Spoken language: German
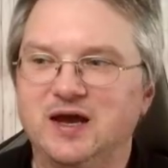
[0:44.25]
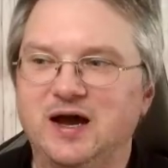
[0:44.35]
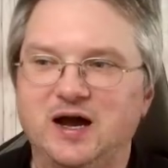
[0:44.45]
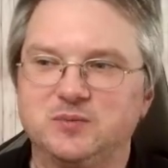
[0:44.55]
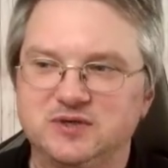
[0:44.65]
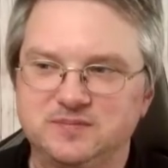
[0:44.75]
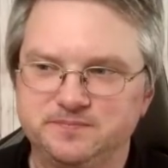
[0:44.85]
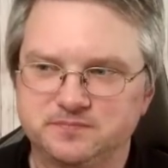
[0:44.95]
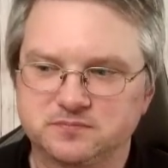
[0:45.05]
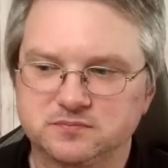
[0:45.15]
Aber
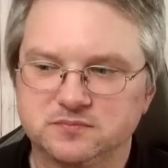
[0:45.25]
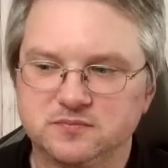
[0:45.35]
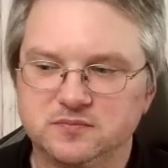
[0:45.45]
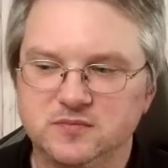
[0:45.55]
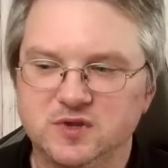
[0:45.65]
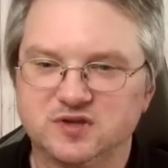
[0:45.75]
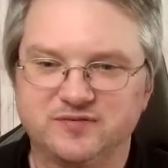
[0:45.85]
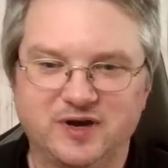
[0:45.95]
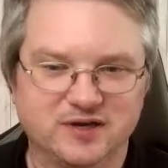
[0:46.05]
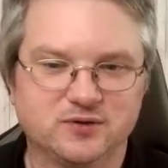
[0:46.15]
es
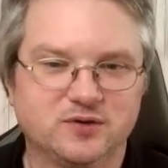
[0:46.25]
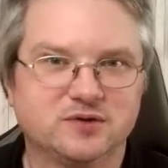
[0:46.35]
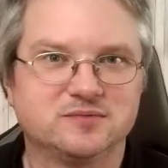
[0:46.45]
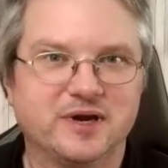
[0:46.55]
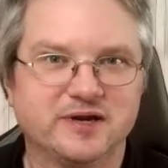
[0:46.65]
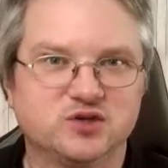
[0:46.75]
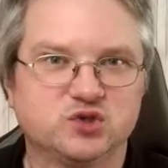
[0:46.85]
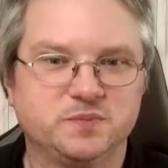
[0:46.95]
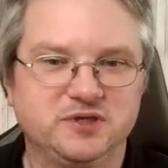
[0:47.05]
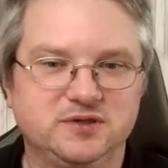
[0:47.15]
war ja noch ein
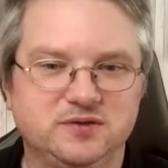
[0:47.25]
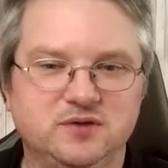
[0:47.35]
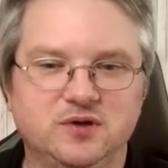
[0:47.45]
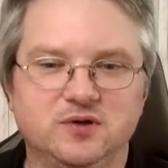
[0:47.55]
Spiel